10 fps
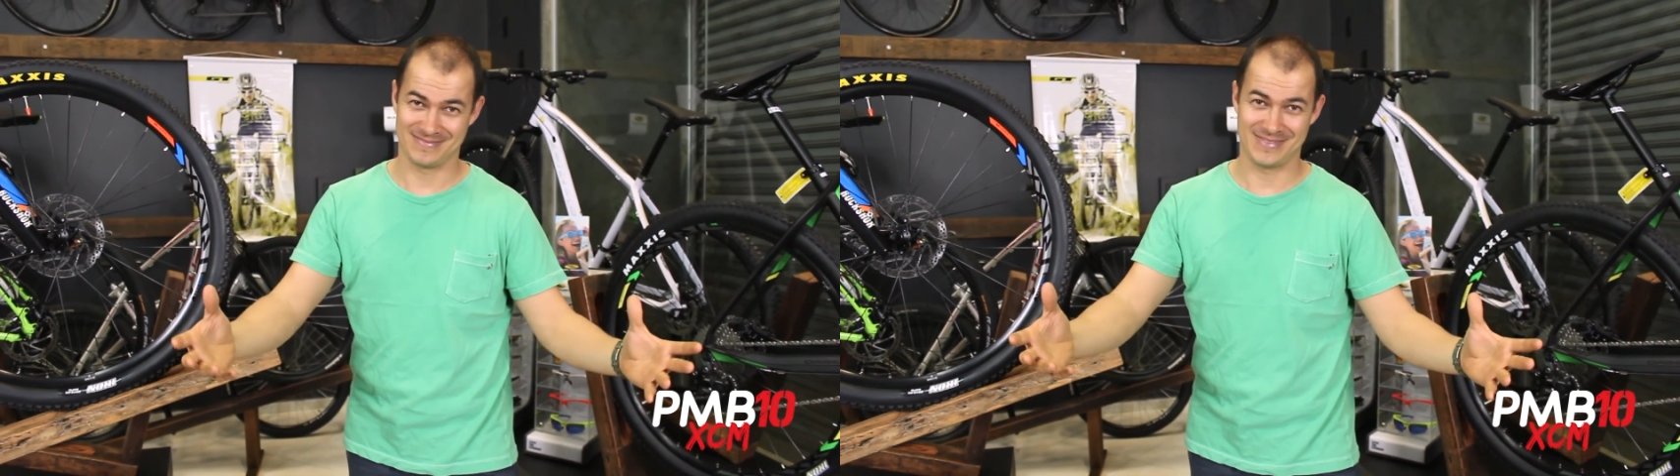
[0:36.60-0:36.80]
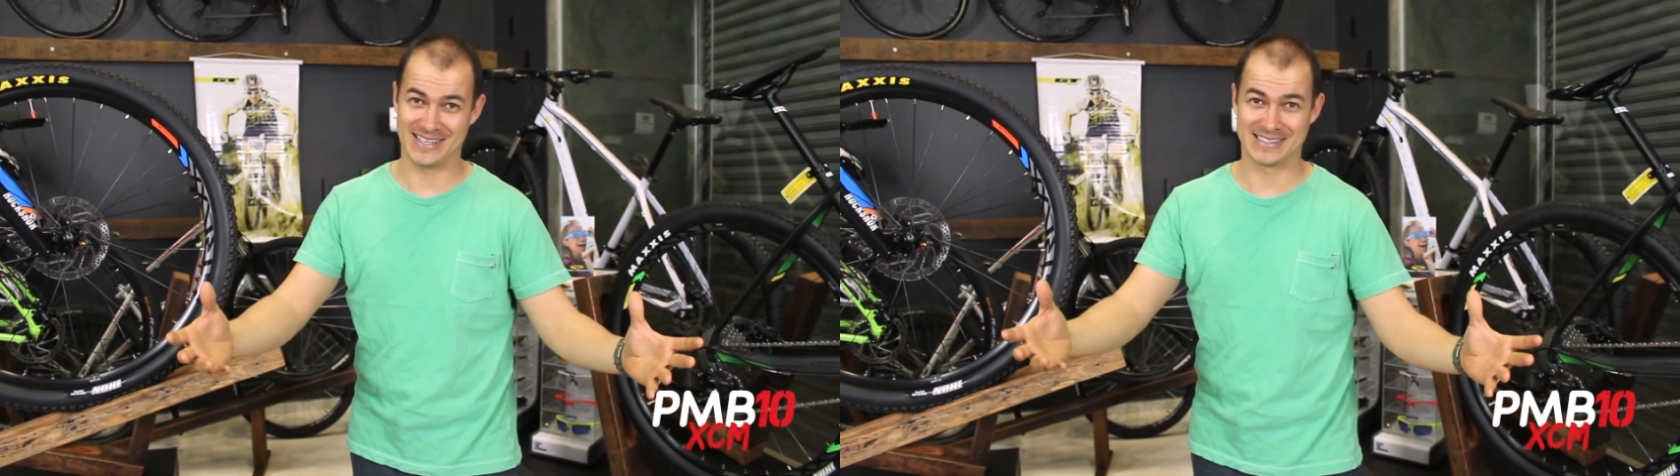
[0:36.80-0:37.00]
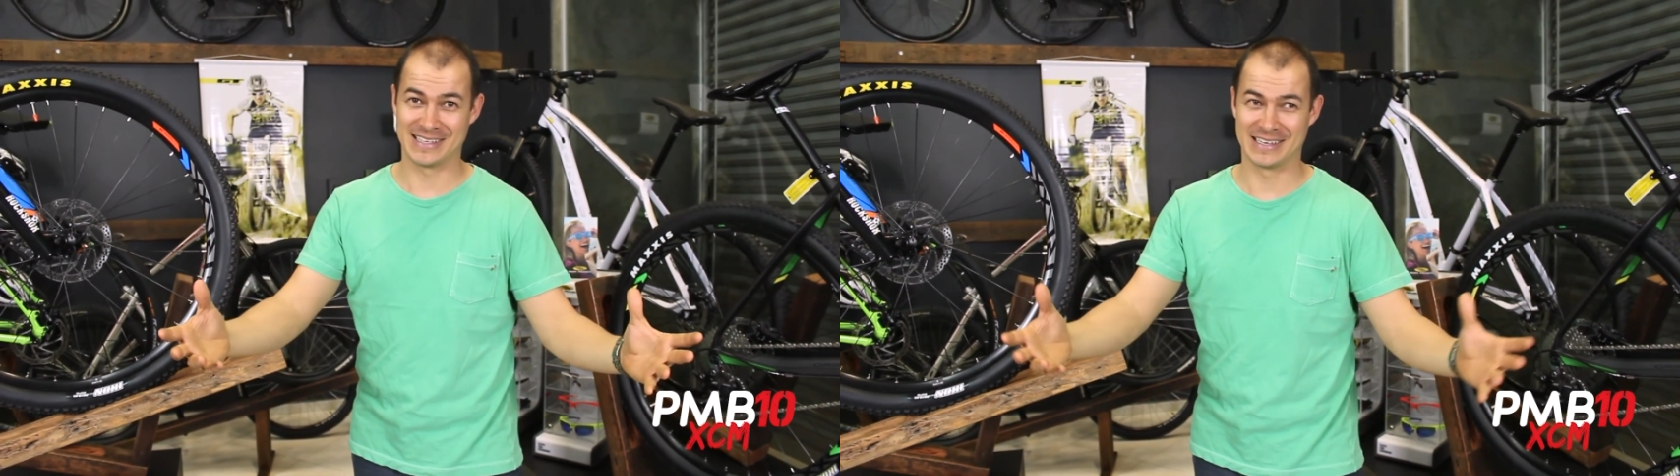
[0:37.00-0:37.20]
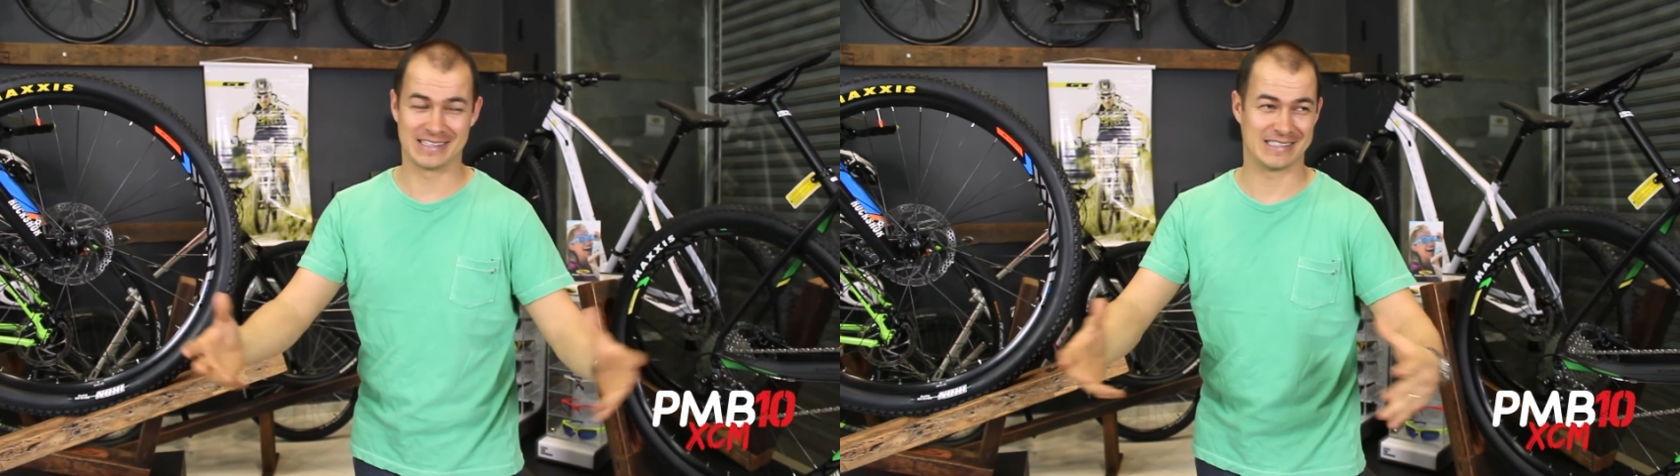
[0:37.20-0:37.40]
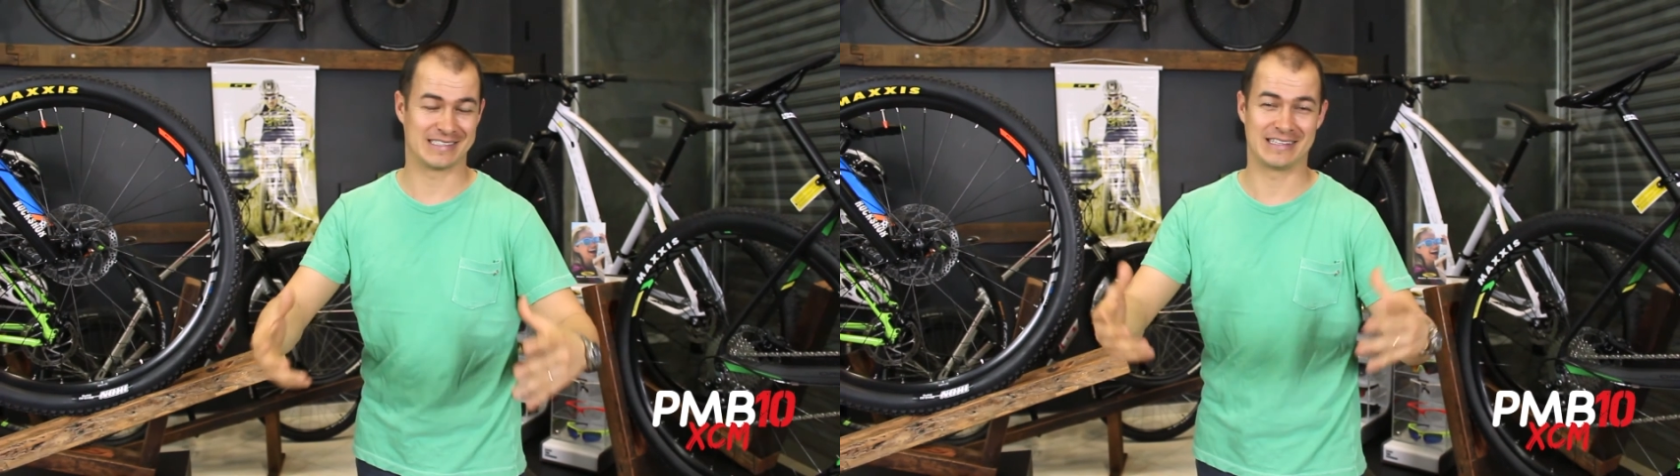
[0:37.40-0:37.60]

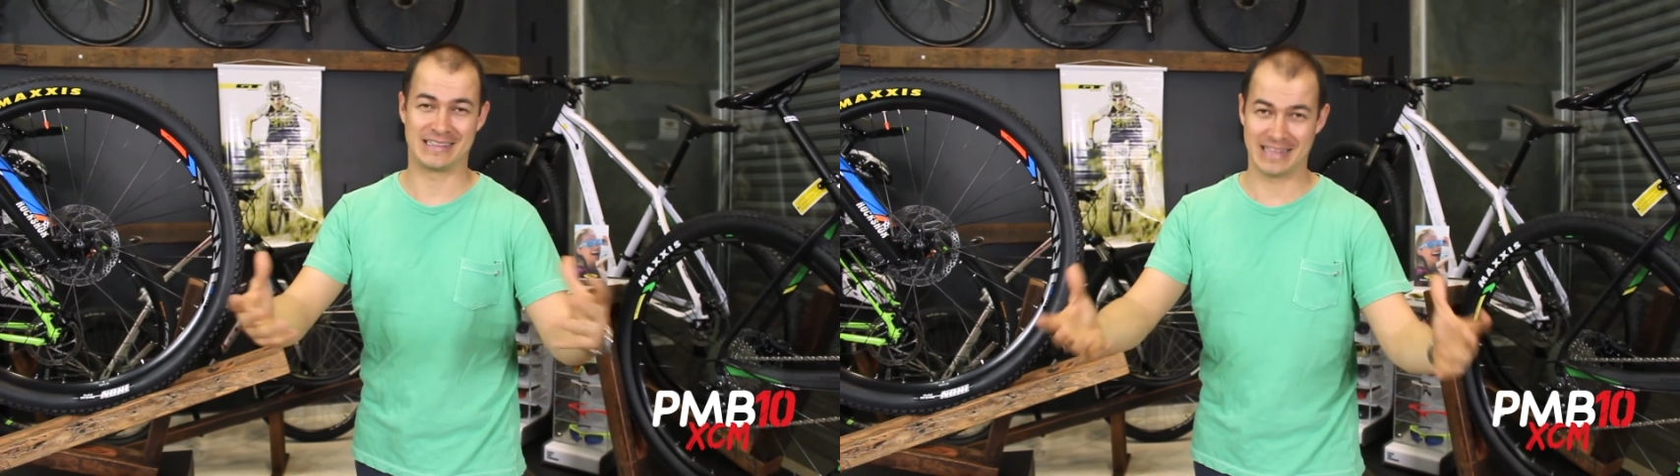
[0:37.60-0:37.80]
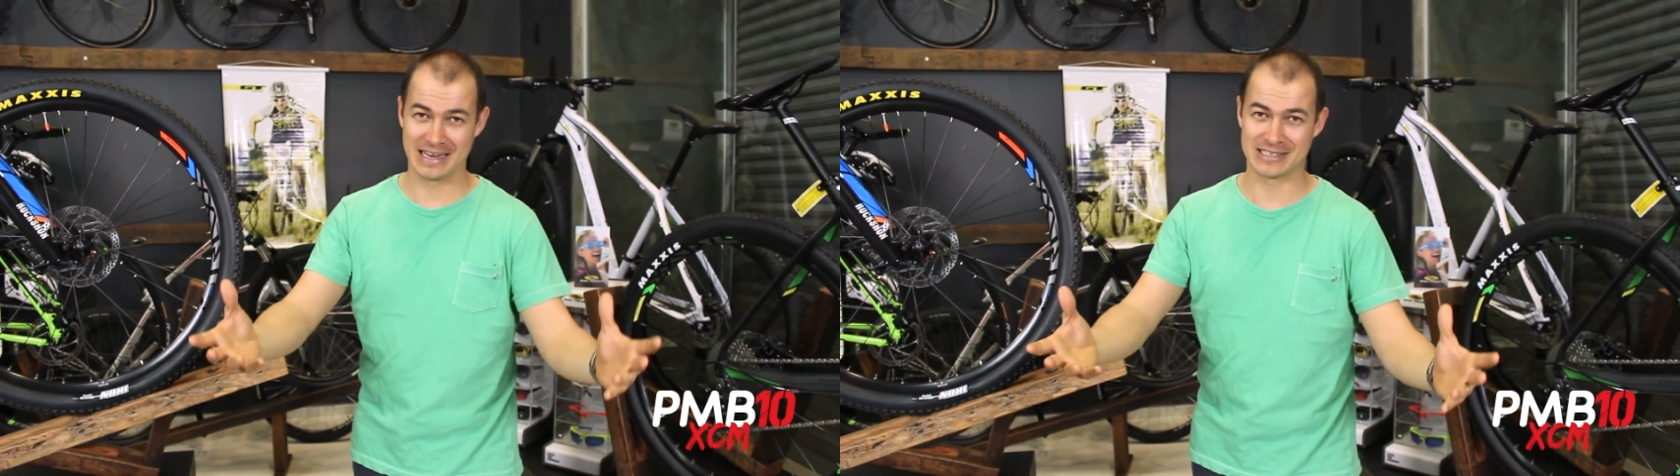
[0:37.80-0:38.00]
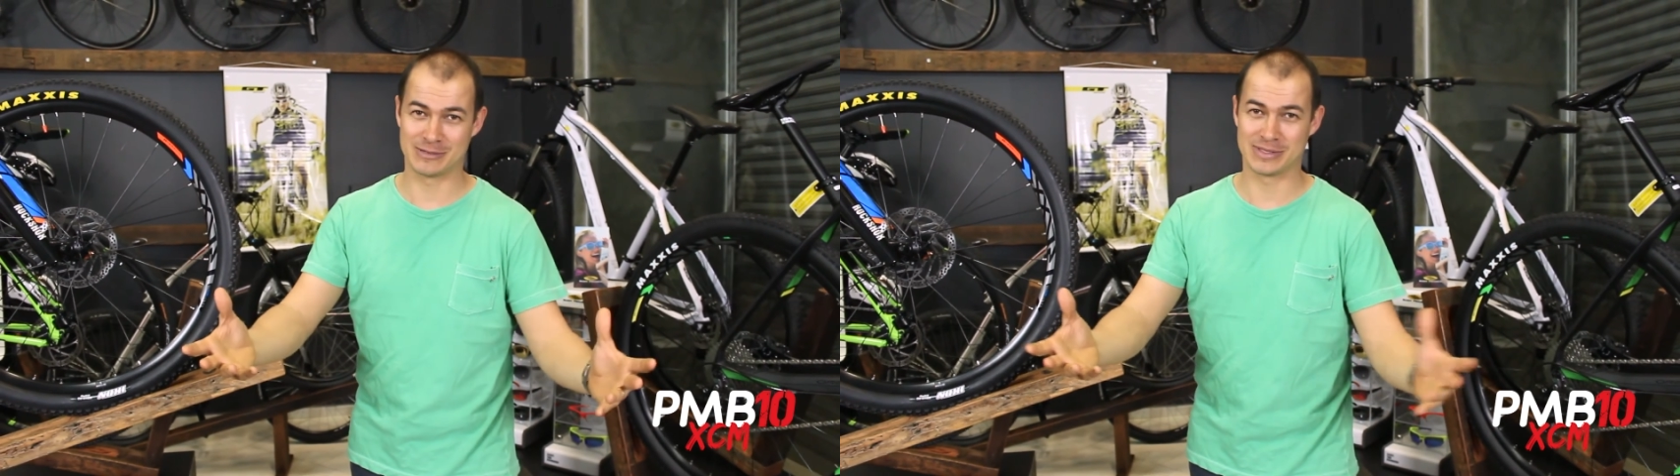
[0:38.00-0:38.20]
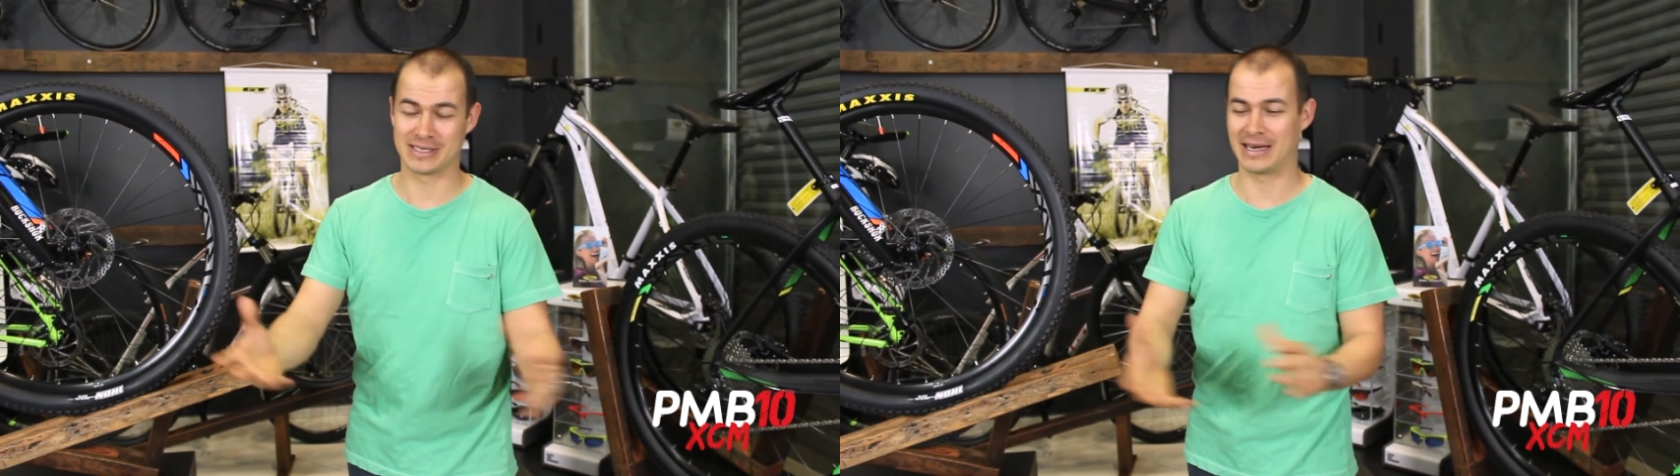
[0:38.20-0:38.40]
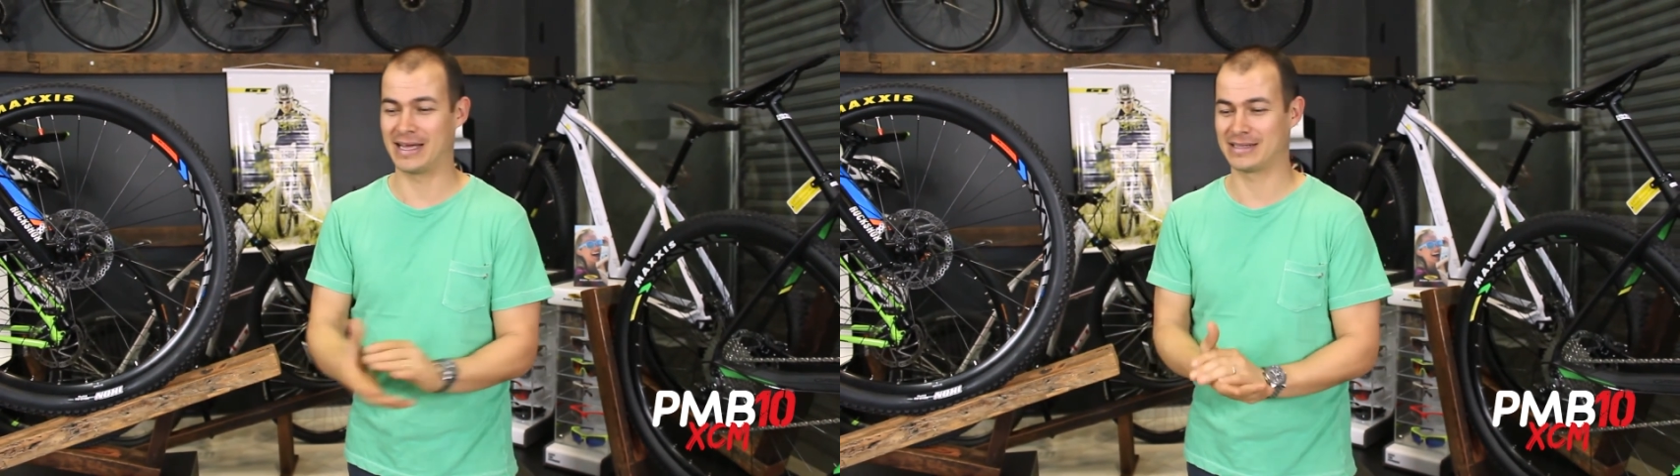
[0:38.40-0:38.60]
dezenas, centenas de
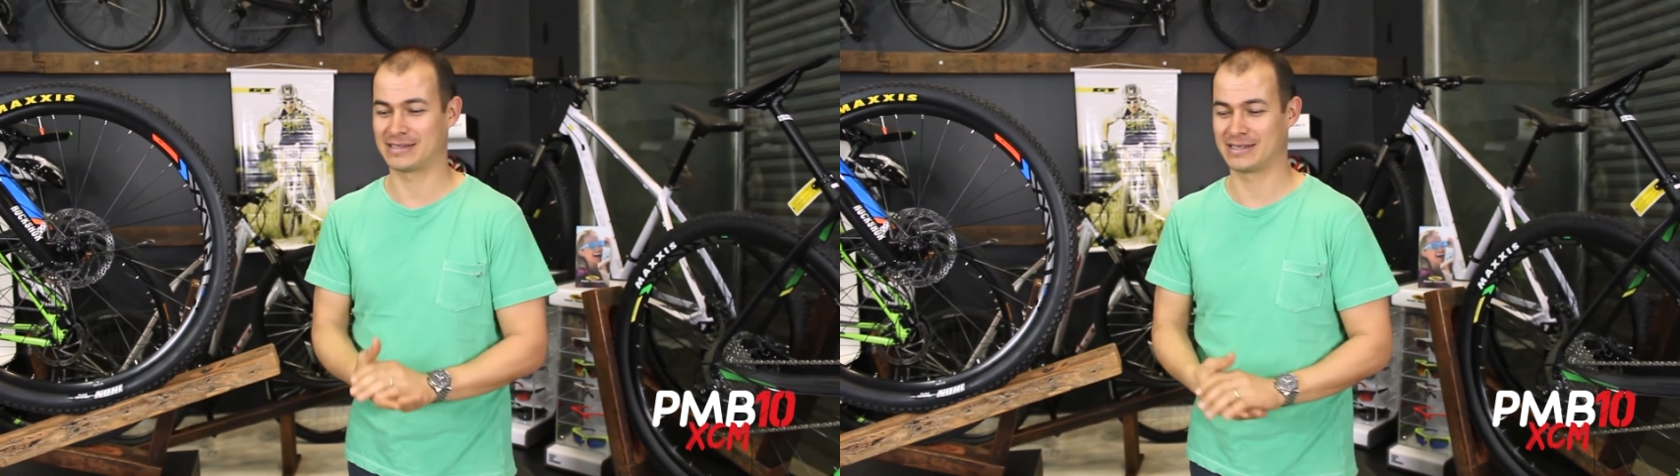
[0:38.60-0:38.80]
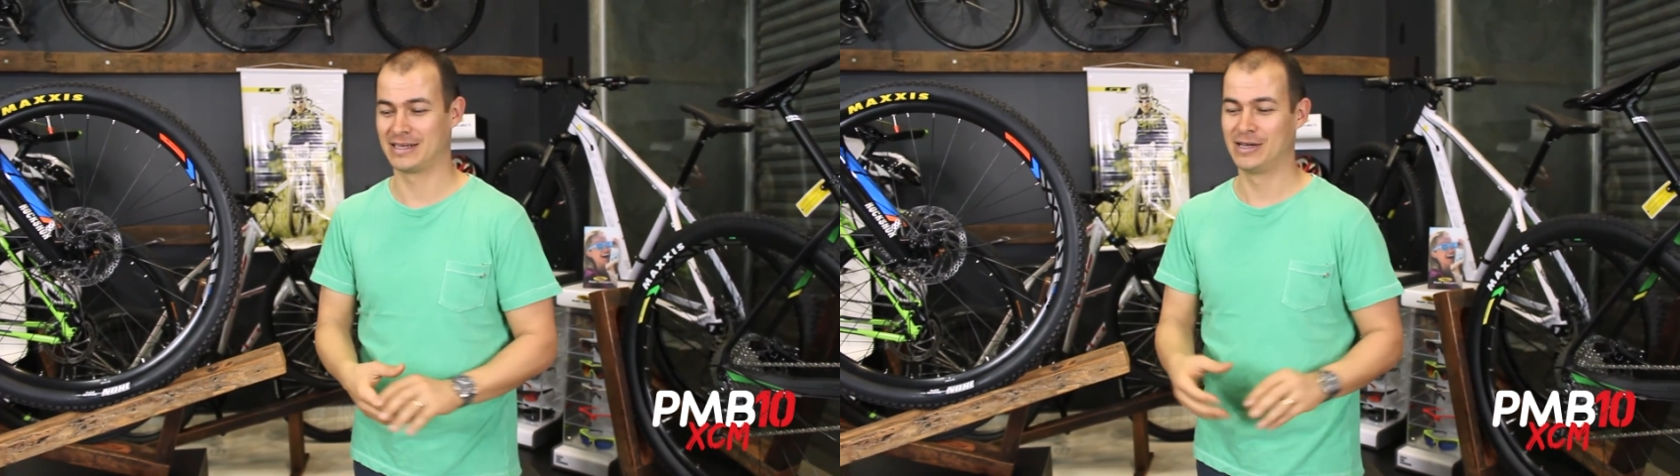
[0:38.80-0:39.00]
bicicletas,